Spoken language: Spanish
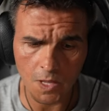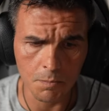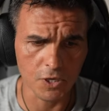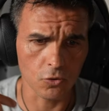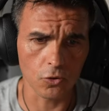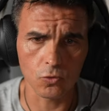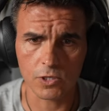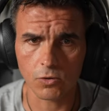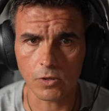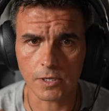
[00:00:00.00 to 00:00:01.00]
me estoy
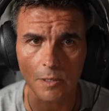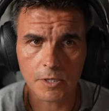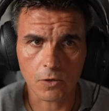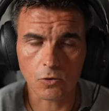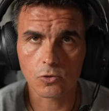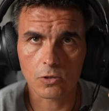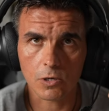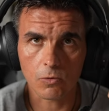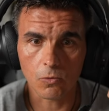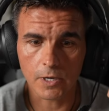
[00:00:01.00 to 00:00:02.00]
escuchando directamente con estos
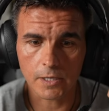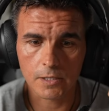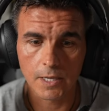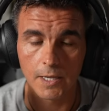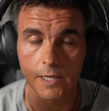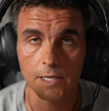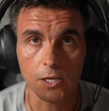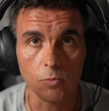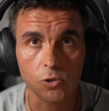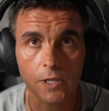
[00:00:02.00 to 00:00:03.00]
auriculares y
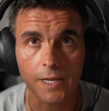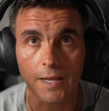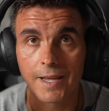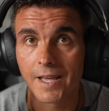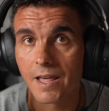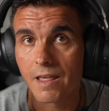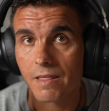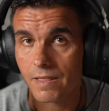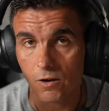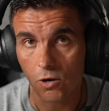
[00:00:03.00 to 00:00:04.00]
como tiene
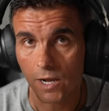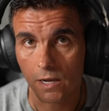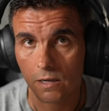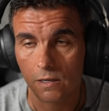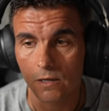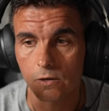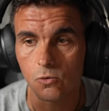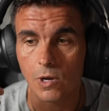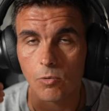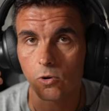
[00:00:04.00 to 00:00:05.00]
cero lag,
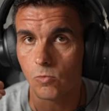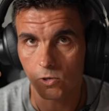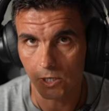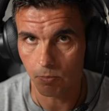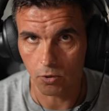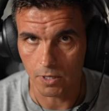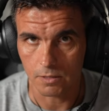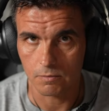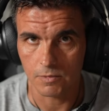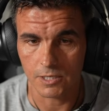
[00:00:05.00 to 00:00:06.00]
no hablo como un Ya
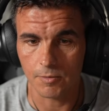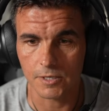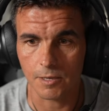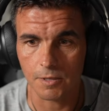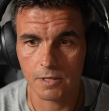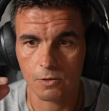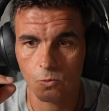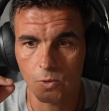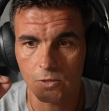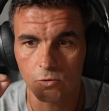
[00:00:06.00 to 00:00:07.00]
sabes que a veces
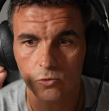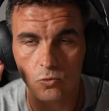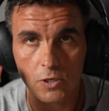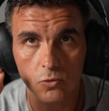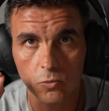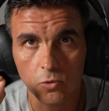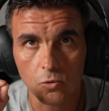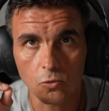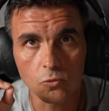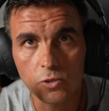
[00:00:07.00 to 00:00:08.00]
cuando escuchas tu voz
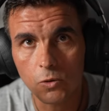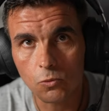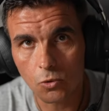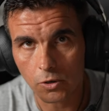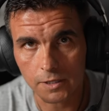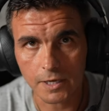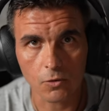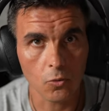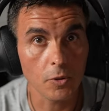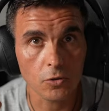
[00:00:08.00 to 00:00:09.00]
con un segundo de
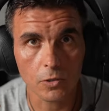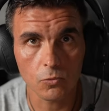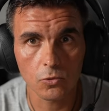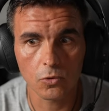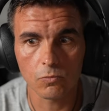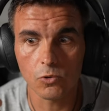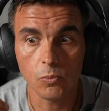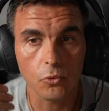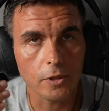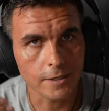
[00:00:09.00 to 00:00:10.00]
retardo o medio segundo, no
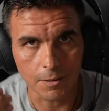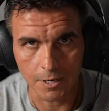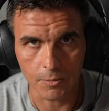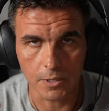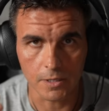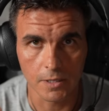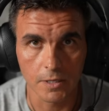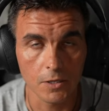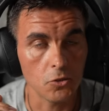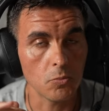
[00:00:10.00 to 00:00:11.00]
puedes hablar bien.
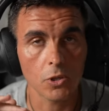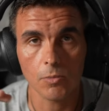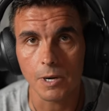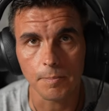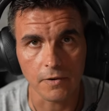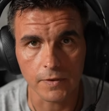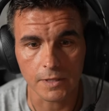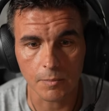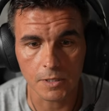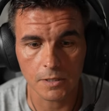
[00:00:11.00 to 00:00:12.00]
Yo puedo hablar
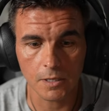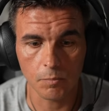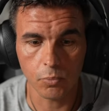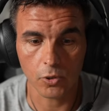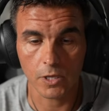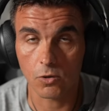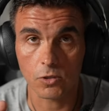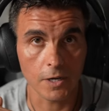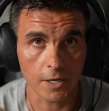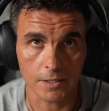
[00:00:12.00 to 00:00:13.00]
perfectamente porque no
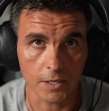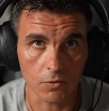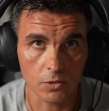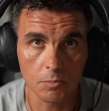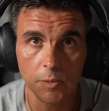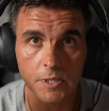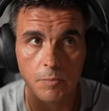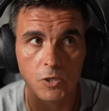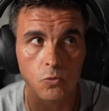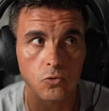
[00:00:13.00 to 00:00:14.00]
tiene retardo. Simplemente
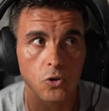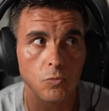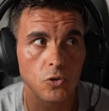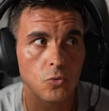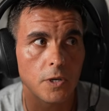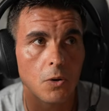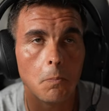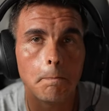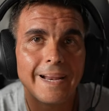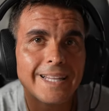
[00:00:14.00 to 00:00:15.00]
me escucho como si tuviera un
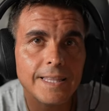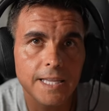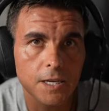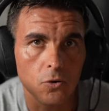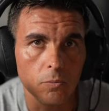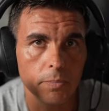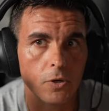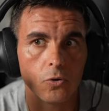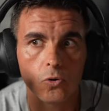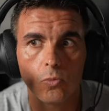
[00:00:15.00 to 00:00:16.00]
pelín de eco,
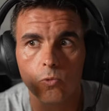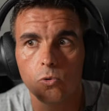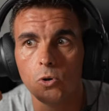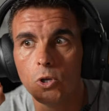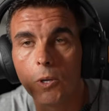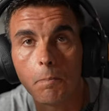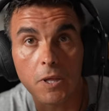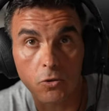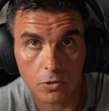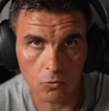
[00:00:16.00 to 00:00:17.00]
pero no como
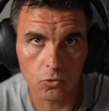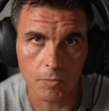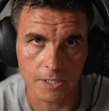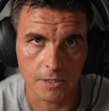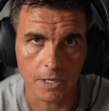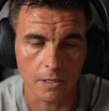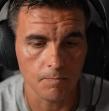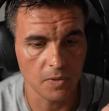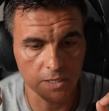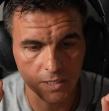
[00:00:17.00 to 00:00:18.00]
medio segundo más tarde.
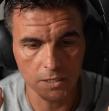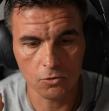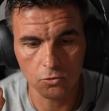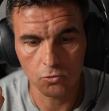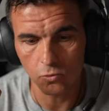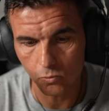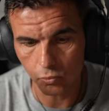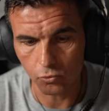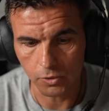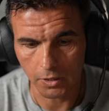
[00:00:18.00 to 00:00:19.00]
Así que eso es un
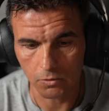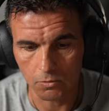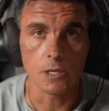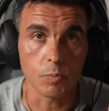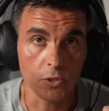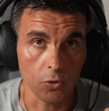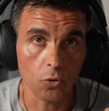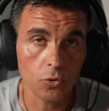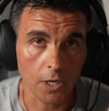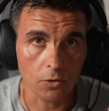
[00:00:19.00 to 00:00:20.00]
puntazo. Después,
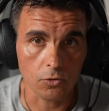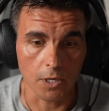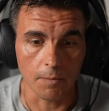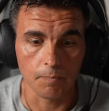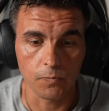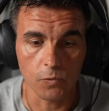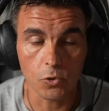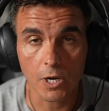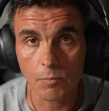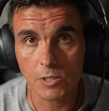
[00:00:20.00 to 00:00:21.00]
otra cosa.
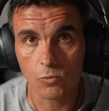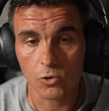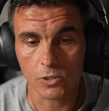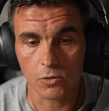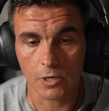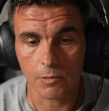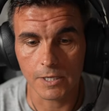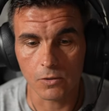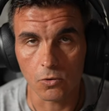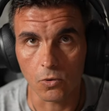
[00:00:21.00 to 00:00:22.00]
Yo ahora mismo estoy
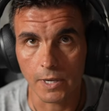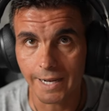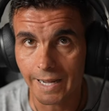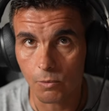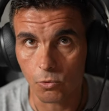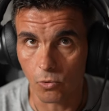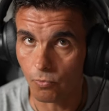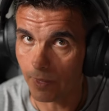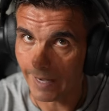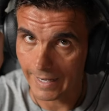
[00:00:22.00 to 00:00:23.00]
grabando el audio
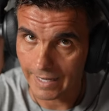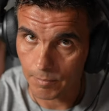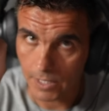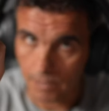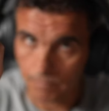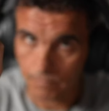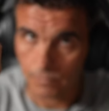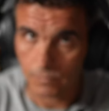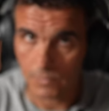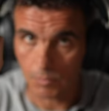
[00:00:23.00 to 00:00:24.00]
de la cámara
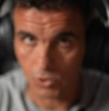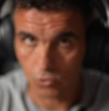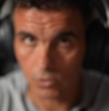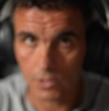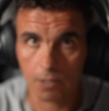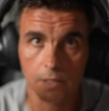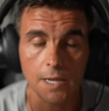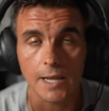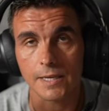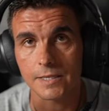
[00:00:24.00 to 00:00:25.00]
de mi Sony
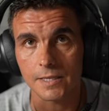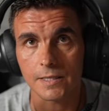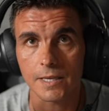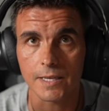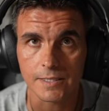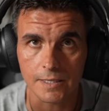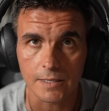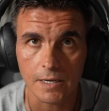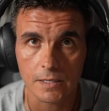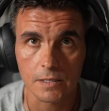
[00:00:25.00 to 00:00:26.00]

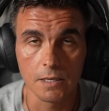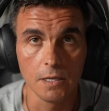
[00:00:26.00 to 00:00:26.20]
A7S3